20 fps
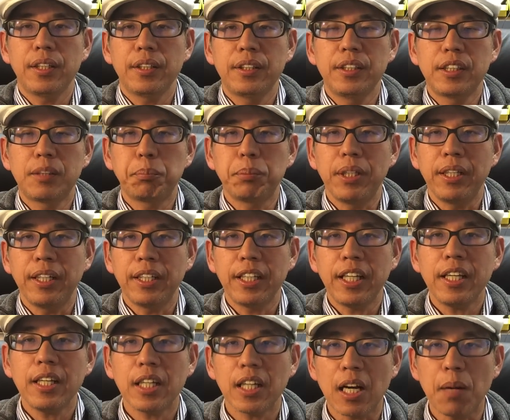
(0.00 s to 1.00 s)
ディスプレイが
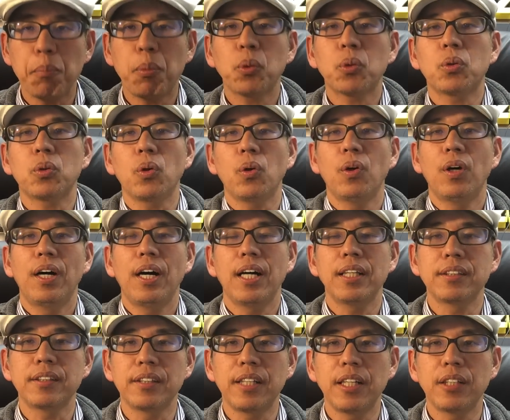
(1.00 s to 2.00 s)
ねガポッと
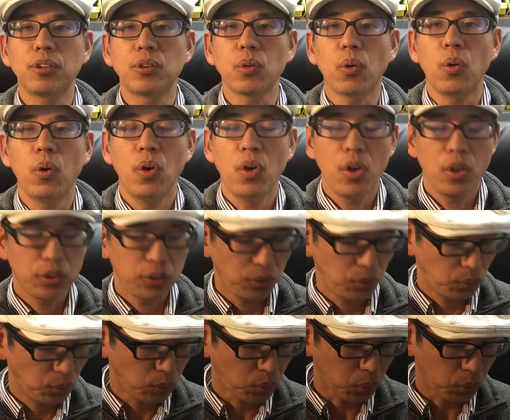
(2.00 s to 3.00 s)
外れると
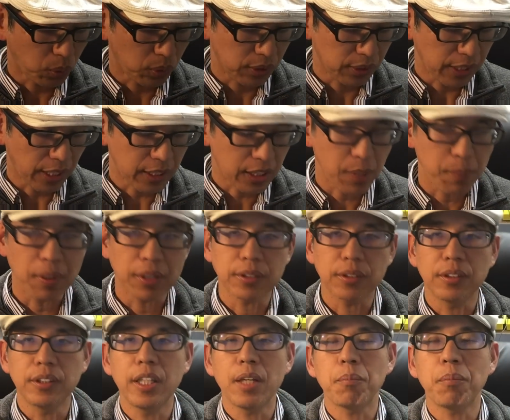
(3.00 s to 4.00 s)
いうことになってま
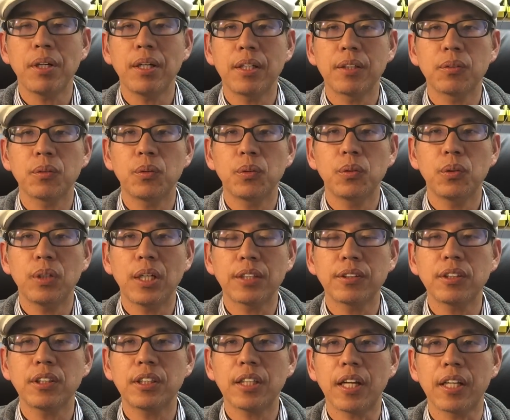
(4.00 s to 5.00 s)
すんでまああの
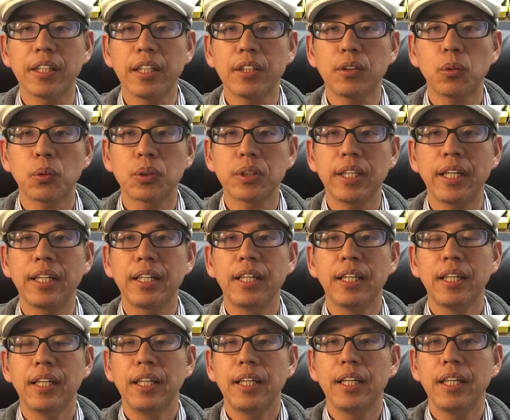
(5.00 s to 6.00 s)
外したらね当然、
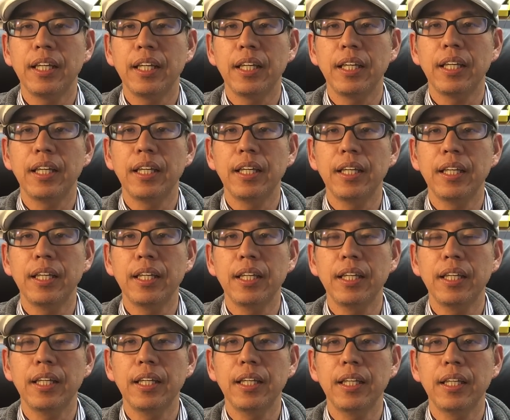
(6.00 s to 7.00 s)

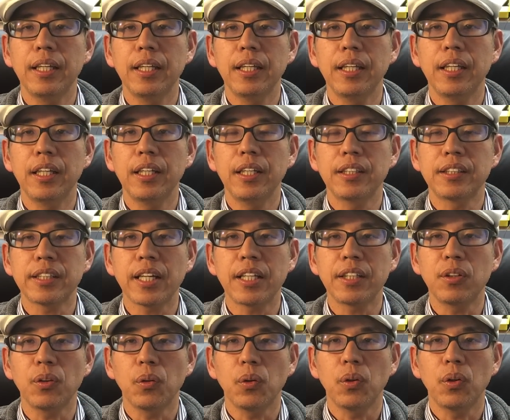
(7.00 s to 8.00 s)
えー、
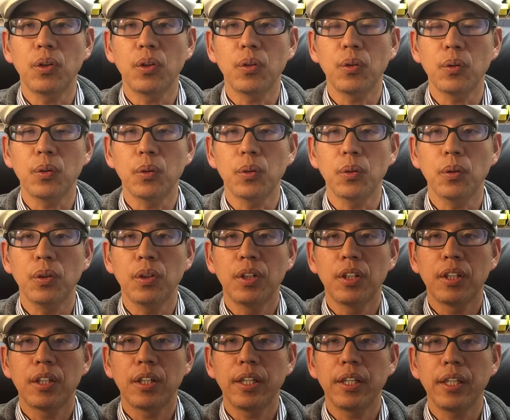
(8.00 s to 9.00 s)
再度
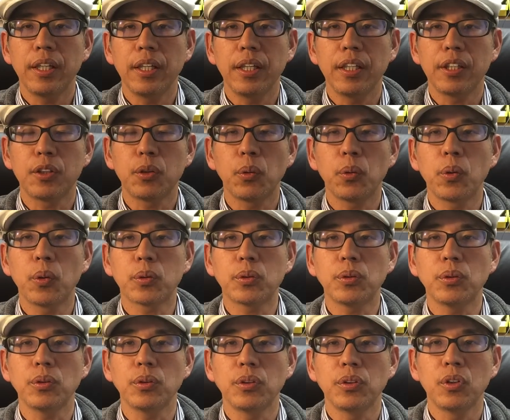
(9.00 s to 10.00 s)
強
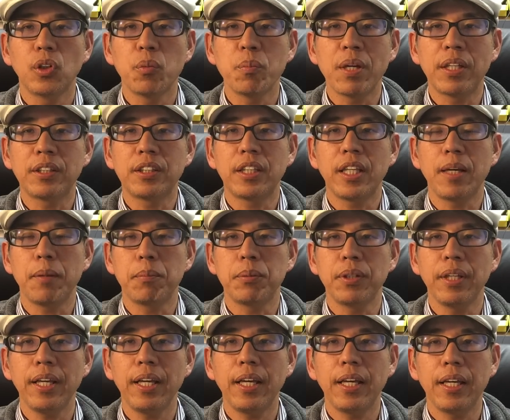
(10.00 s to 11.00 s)
力両面テープ
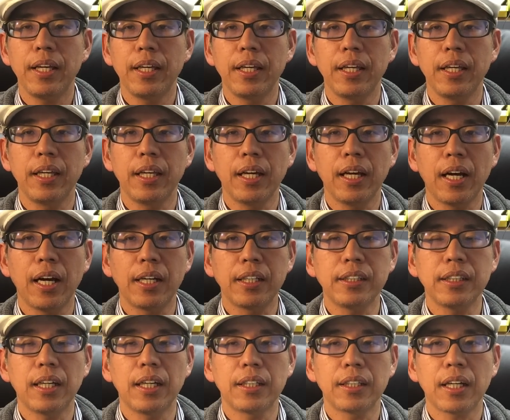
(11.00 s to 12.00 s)
で、え貼
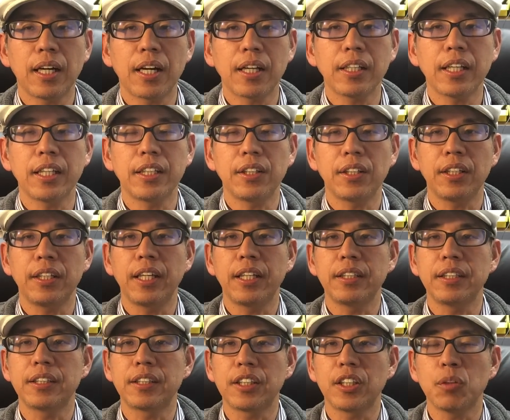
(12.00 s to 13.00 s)
り貼らないといけない
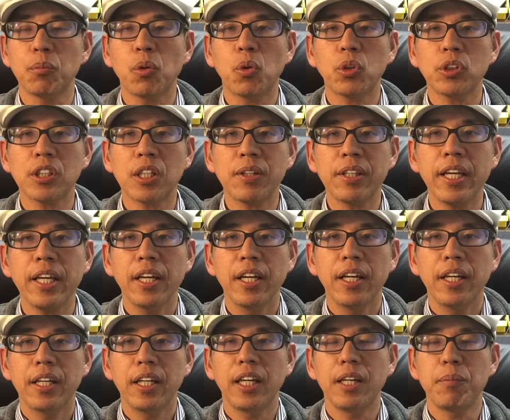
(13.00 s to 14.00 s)
んですけどもこちらね
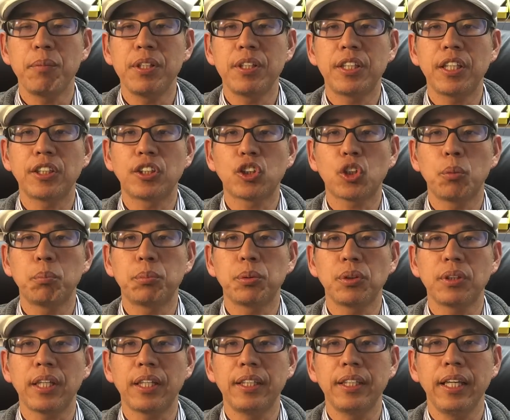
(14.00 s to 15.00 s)

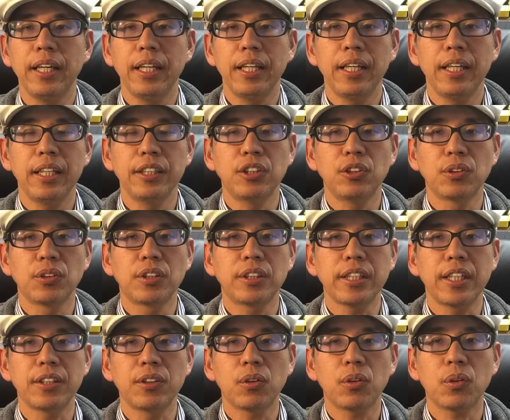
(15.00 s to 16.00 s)
ヴィンテージコンピューターで純
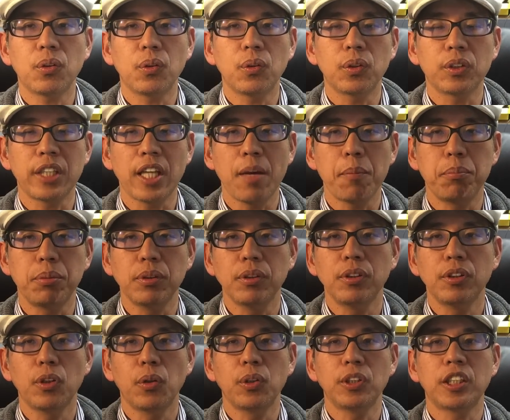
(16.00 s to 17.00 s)
正のテープ
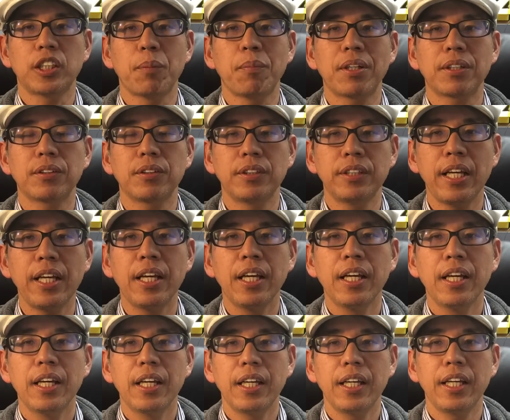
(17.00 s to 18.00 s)
用意してますんで、
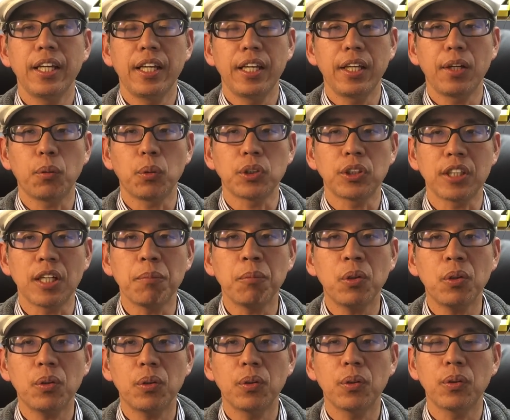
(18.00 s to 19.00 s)
えこちらも
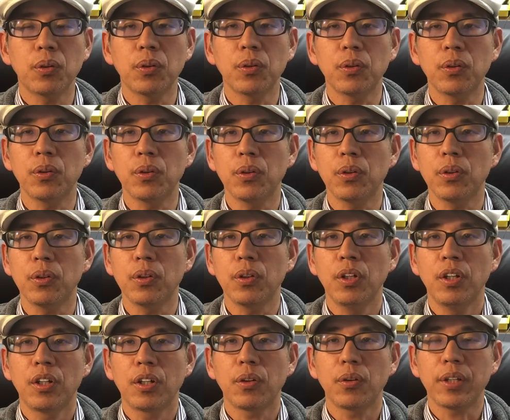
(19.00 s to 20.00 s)

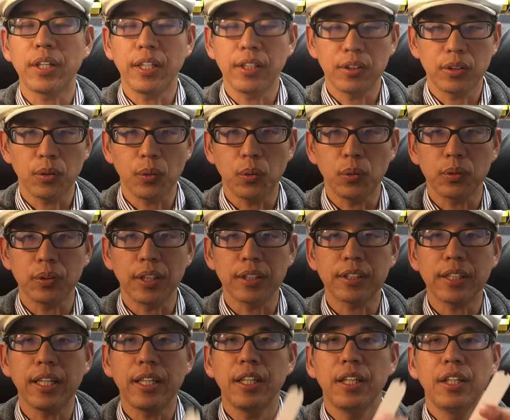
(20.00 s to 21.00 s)
ご検討くだ
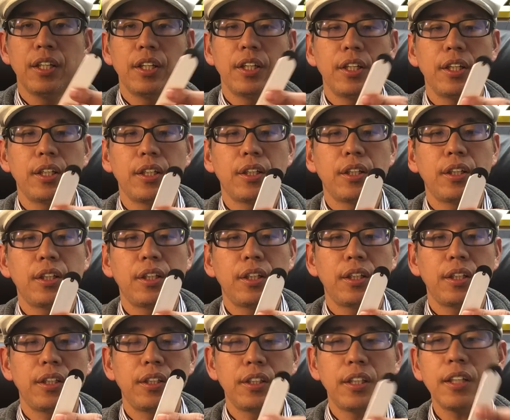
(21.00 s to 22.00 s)
さい、
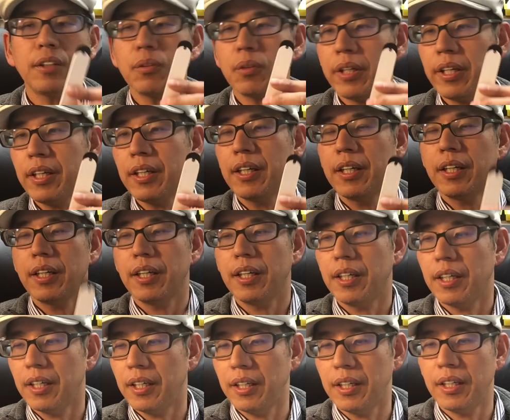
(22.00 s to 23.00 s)
え意外とね、
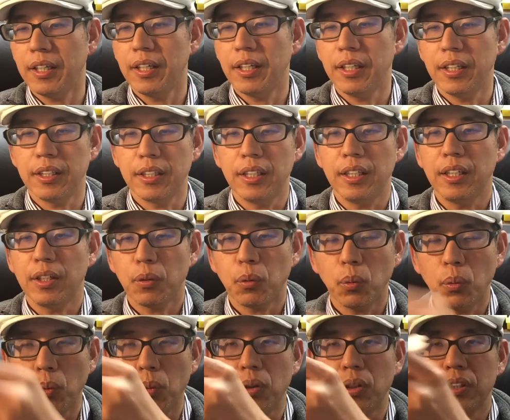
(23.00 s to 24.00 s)
え
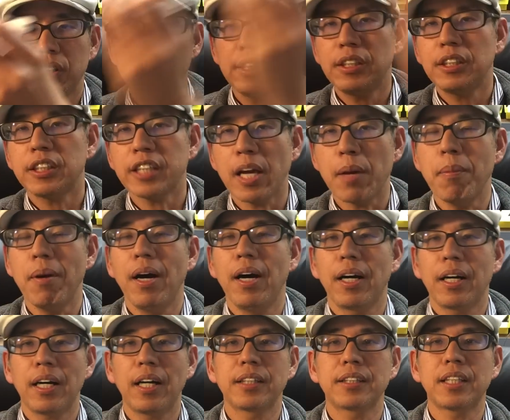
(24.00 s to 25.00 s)
こう切っちゃえば
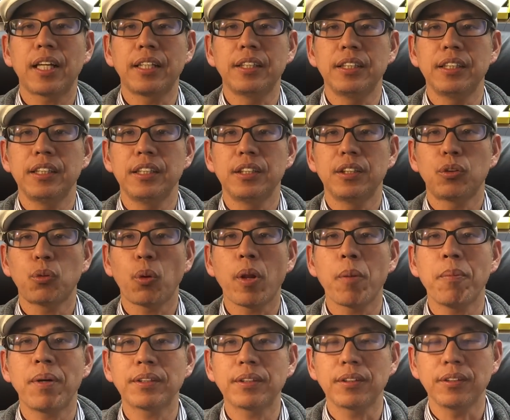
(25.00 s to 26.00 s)
簡単に取れ
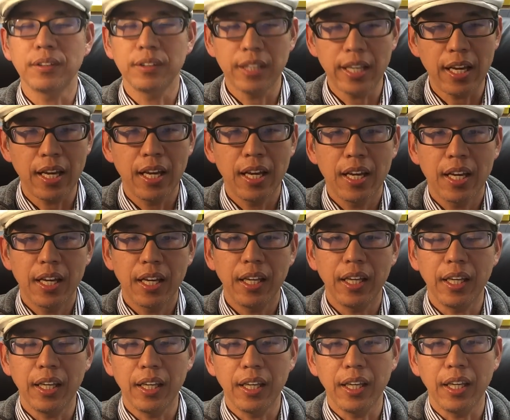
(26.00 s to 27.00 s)
ますんで、
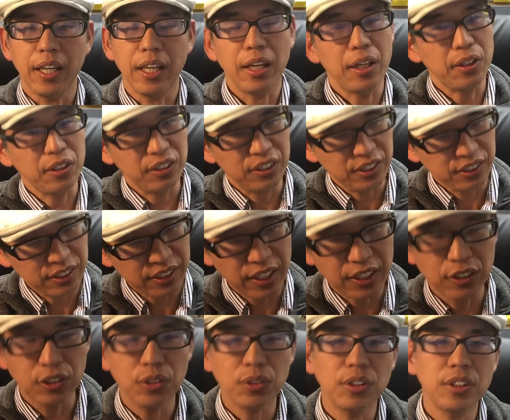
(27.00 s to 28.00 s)
え
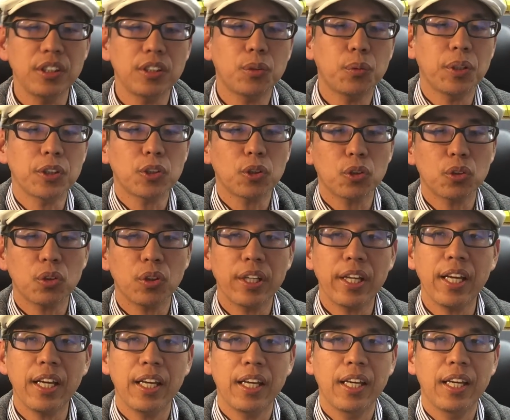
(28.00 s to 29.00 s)
2012以降はちょっと
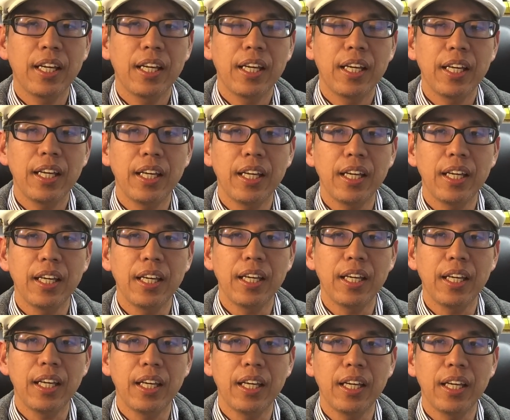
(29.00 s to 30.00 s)
ね、
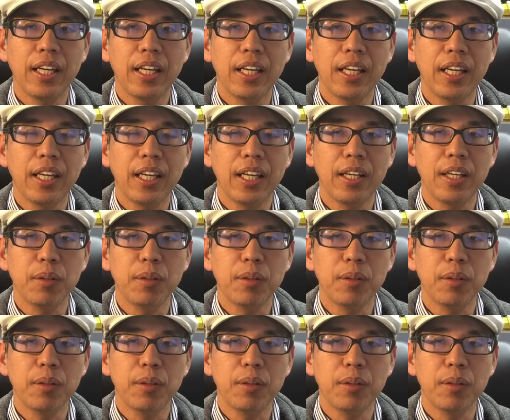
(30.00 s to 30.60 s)
え